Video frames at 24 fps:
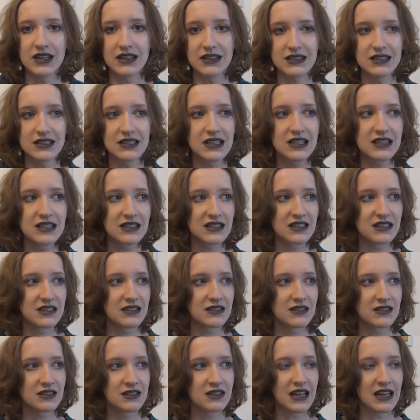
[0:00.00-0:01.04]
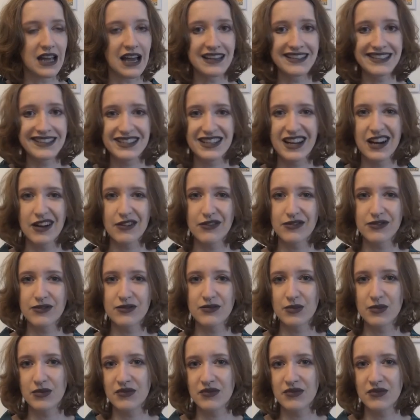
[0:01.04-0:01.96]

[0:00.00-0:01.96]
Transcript: dass ich richtig ernsthaft